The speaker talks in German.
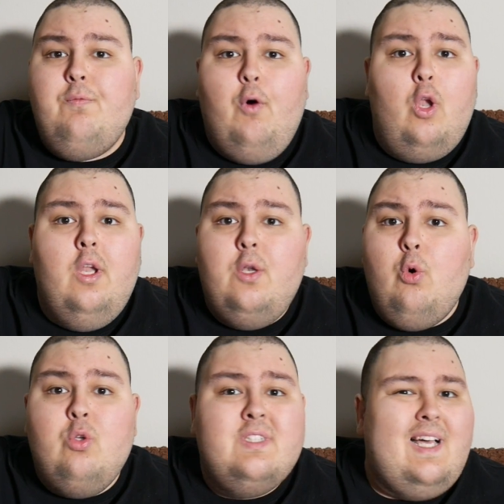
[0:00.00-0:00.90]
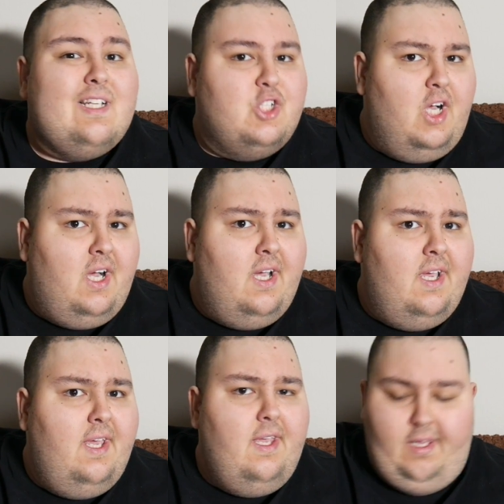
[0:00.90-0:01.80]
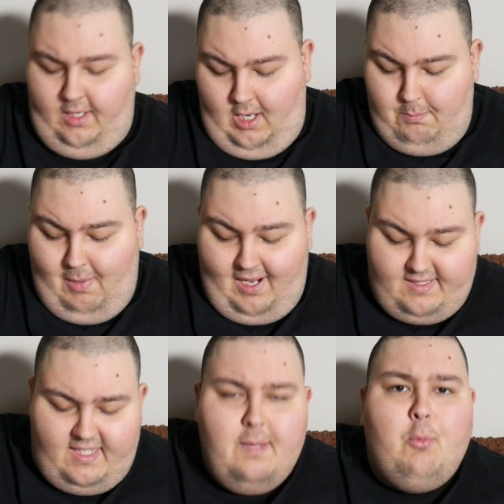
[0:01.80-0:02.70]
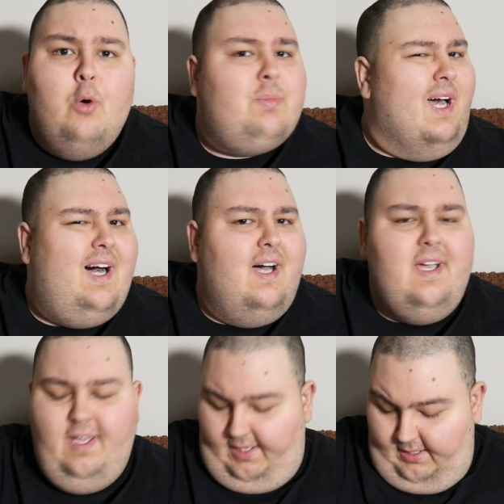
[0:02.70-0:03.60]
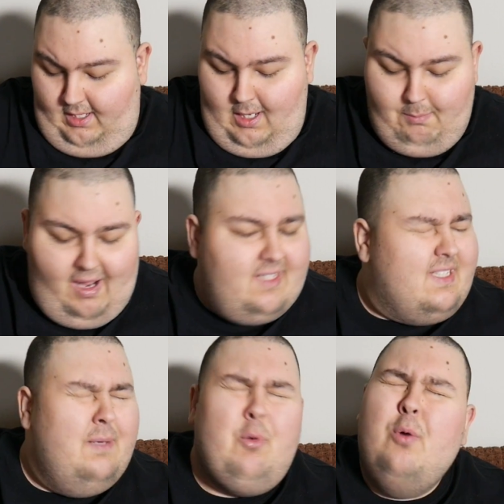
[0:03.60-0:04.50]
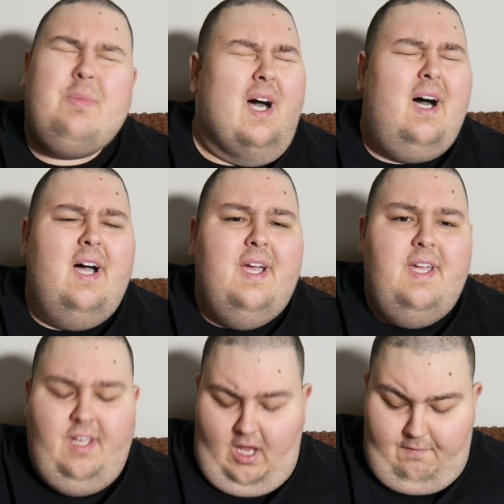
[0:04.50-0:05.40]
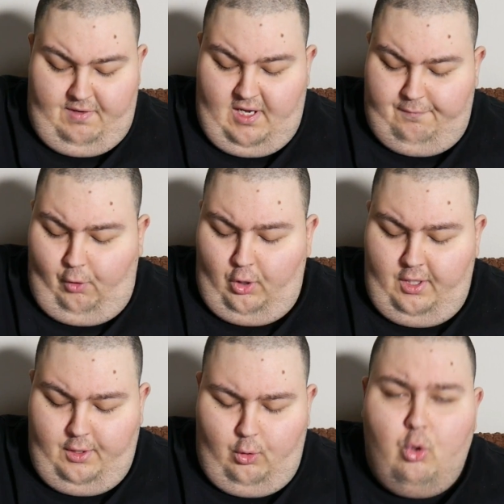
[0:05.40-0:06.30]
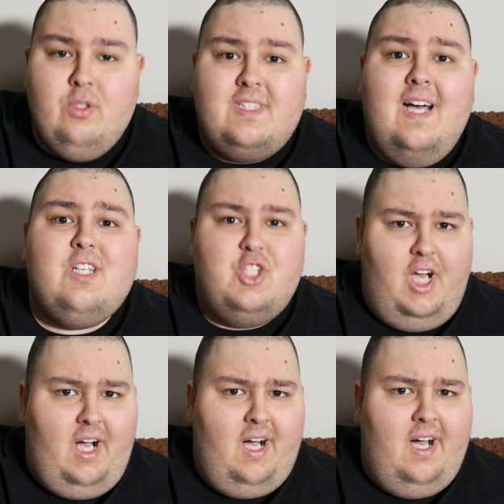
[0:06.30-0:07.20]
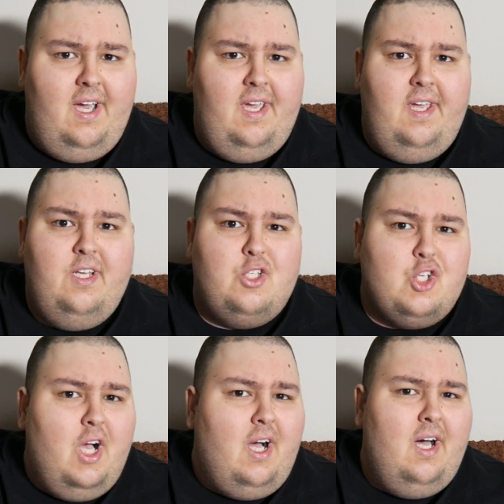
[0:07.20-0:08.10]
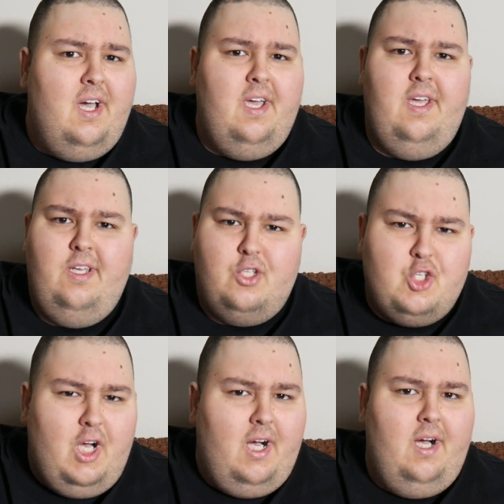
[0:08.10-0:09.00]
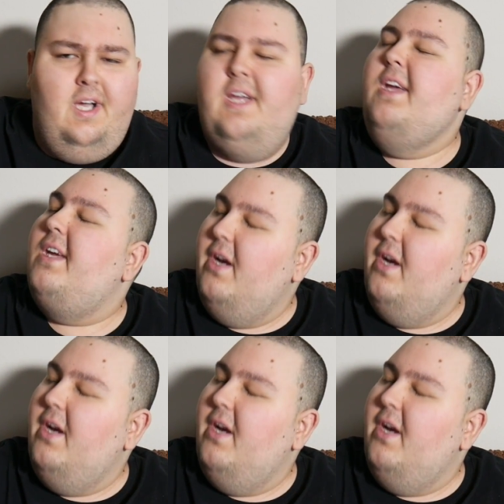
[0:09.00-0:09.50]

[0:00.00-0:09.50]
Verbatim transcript: und wollen unser Chai. Maximum 3, Maximum 3, wir wollen unser Chai, Chai, Chai.